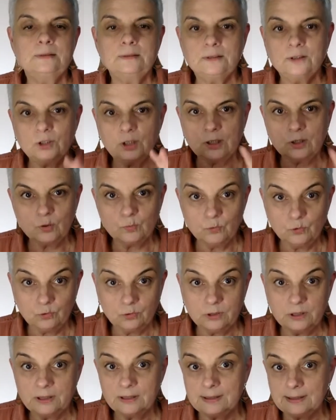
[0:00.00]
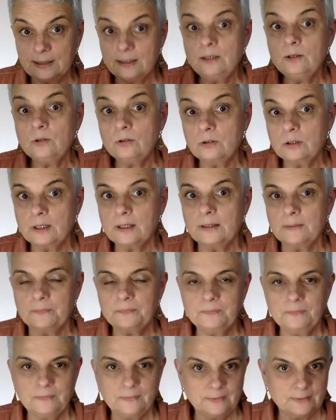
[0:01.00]
Déjà, je me suis dit, c'est OK.
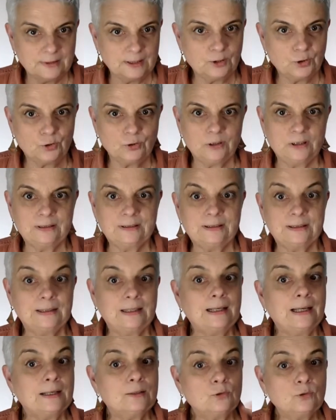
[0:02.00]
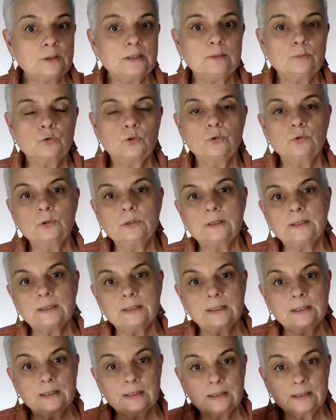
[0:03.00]
Ça, je te l'ai dit. La deuxième chose,
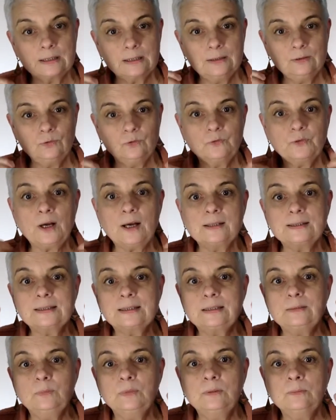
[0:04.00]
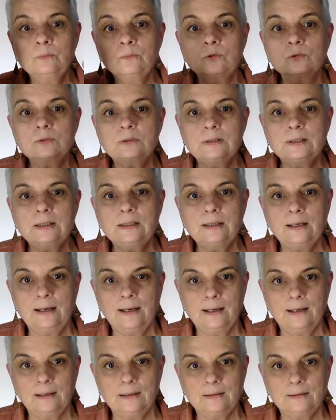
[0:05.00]
c'est une phrase qui m'est montée
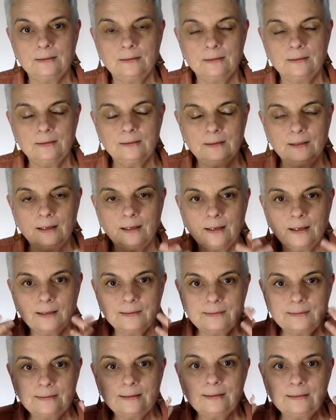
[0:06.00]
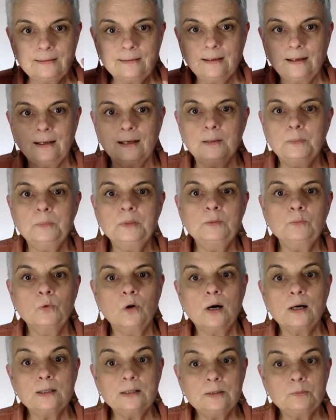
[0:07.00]
à la tête, à la
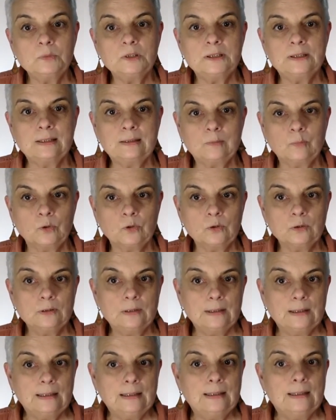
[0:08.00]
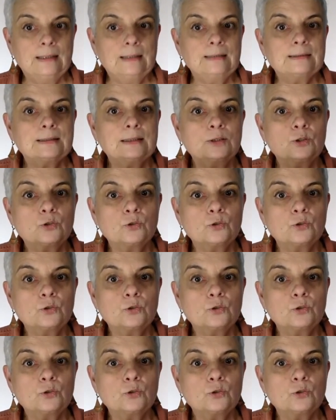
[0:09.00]
mémoire immédiatement. C'est